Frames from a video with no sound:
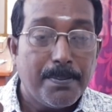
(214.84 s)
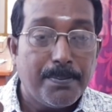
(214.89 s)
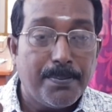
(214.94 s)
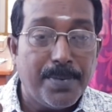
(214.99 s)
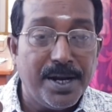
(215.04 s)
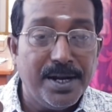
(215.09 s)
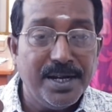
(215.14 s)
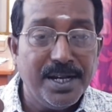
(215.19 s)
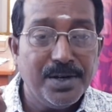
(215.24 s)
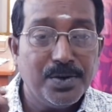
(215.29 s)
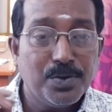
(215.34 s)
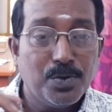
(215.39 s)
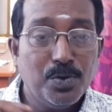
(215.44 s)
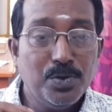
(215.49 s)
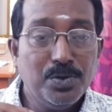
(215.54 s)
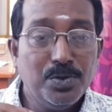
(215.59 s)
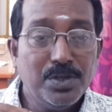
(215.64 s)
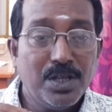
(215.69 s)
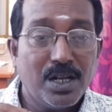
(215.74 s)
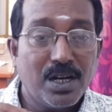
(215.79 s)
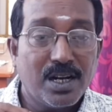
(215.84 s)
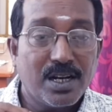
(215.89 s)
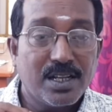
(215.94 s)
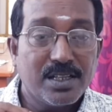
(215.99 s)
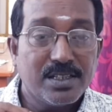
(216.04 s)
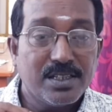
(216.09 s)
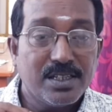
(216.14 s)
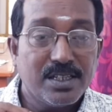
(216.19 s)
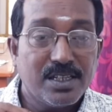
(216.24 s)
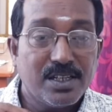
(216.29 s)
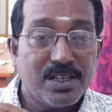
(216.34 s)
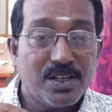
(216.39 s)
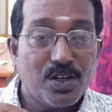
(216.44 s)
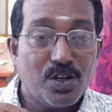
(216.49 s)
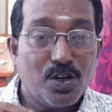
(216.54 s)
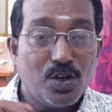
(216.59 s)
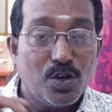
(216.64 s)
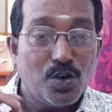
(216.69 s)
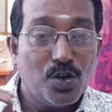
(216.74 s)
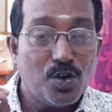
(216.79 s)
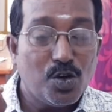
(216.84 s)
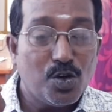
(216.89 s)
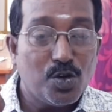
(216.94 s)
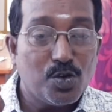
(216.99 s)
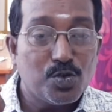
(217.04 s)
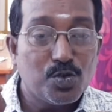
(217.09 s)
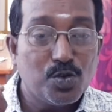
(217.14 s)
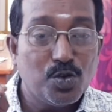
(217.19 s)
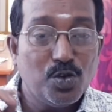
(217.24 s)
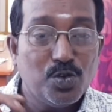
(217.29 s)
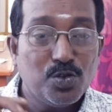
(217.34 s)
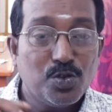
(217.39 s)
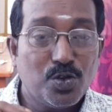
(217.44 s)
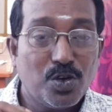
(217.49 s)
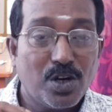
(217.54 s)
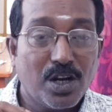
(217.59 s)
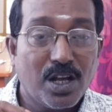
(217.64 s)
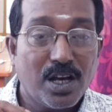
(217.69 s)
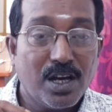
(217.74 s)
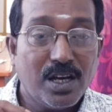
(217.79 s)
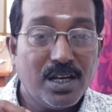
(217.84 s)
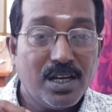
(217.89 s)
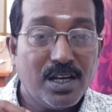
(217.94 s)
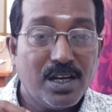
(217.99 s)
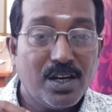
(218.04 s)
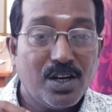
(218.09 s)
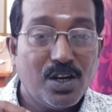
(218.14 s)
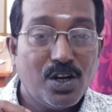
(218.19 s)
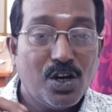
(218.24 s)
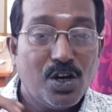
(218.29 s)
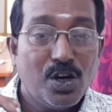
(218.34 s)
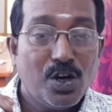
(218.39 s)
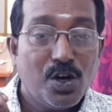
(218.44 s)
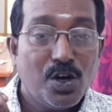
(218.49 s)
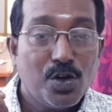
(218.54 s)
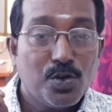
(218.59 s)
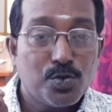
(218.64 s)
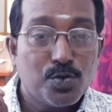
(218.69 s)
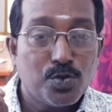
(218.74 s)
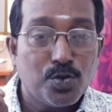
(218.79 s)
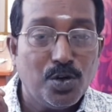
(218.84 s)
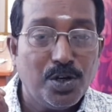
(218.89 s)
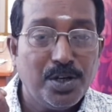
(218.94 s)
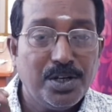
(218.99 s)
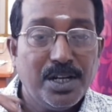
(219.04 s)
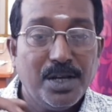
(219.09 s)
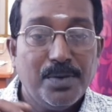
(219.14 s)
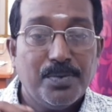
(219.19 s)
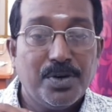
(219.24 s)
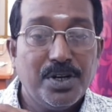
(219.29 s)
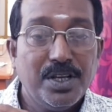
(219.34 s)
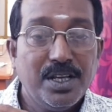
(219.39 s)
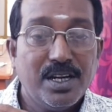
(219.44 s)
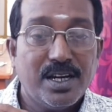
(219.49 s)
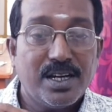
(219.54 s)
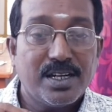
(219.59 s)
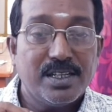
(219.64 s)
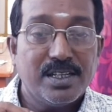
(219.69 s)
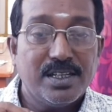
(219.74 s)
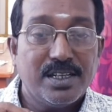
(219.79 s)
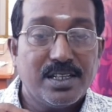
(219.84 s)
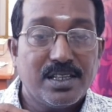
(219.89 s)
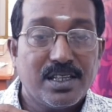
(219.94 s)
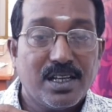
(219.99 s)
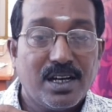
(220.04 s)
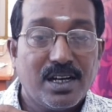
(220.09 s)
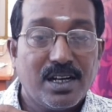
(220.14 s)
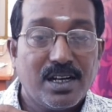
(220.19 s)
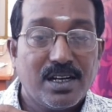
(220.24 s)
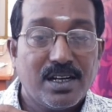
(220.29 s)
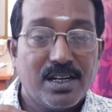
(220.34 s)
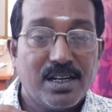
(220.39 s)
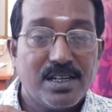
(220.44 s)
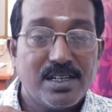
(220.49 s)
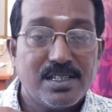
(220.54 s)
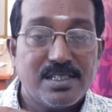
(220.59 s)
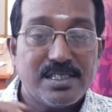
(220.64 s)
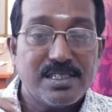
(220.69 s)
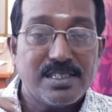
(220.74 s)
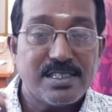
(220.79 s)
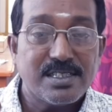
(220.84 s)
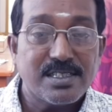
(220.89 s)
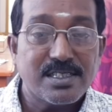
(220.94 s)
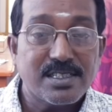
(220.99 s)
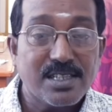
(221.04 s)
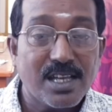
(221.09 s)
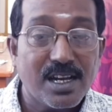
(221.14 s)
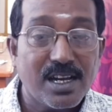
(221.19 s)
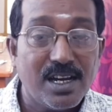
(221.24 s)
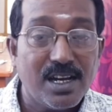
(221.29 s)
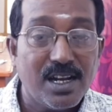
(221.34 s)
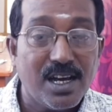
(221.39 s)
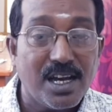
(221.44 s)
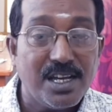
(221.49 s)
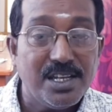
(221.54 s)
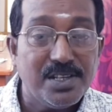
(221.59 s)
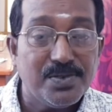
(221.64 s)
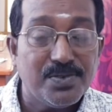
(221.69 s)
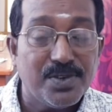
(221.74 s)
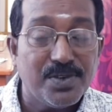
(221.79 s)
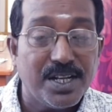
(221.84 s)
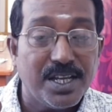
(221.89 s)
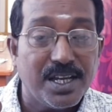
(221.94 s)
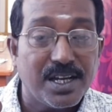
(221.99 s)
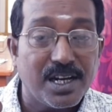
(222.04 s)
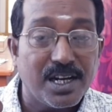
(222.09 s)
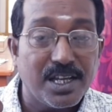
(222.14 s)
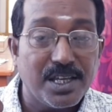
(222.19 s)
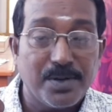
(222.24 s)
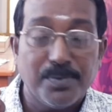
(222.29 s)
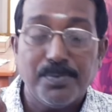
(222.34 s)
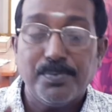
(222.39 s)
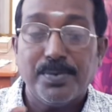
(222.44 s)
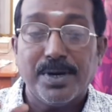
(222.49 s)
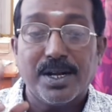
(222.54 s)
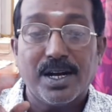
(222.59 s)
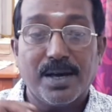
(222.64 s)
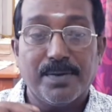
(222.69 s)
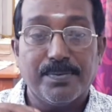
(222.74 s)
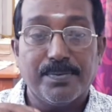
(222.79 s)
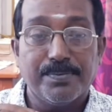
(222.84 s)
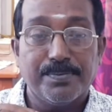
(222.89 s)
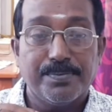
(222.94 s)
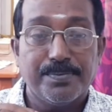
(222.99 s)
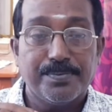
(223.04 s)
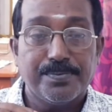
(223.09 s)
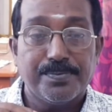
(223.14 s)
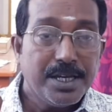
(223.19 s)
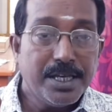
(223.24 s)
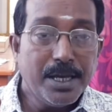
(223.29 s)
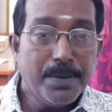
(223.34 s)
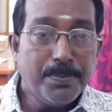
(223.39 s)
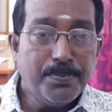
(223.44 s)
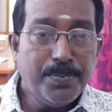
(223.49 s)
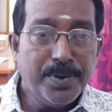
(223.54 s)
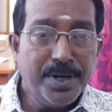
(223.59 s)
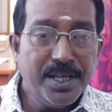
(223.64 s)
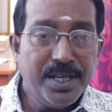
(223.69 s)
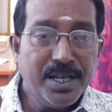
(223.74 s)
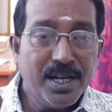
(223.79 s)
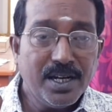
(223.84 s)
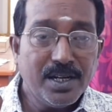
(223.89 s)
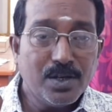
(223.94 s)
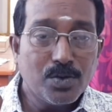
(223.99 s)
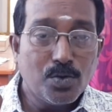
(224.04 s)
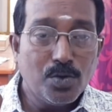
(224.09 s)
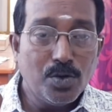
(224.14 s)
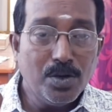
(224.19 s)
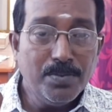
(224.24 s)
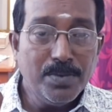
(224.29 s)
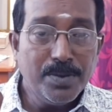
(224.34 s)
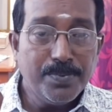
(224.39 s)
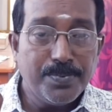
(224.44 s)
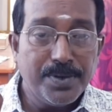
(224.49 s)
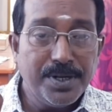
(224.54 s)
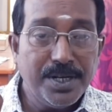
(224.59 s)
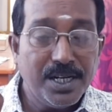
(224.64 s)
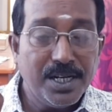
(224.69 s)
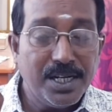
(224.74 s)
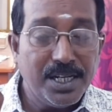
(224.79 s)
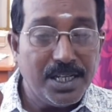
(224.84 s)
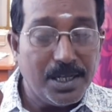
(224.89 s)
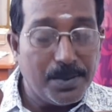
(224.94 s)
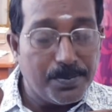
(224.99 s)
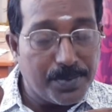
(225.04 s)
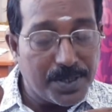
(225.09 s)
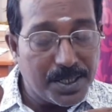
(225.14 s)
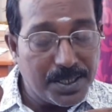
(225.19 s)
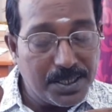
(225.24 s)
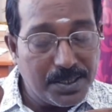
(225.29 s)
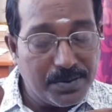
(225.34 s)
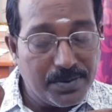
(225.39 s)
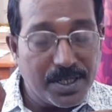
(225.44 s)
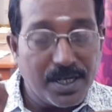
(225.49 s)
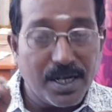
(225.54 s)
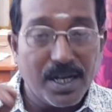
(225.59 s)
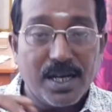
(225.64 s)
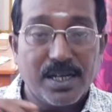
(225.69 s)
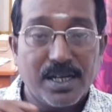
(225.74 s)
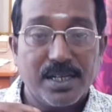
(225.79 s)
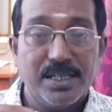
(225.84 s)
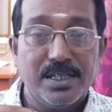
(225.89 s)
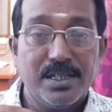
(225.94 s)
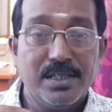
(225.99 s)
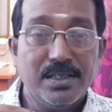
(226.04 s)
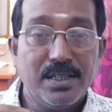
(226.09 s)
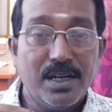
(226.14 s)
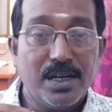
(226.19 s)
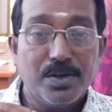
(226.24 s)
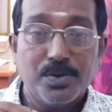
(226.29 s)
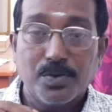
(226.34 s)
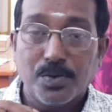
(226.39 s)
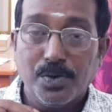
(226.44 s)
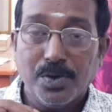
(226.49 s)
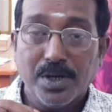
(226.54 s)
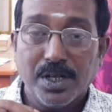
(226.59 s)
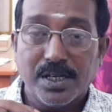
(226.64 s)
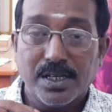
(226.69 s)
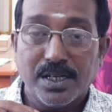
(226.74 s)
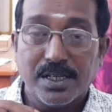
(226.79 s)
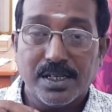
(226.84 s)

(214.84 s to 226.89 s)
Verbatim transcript: பெண்ணின் கூந்தலானது சுருள் சுருளா சுருட்டை முடியாக இருந்தால் சகல ஐஸ்வர்யங்களையும் பெறலாம் எப்படியான குடும்ப பின்னணியில் பிறந்தவர்களாக இருந்தாலும் கூட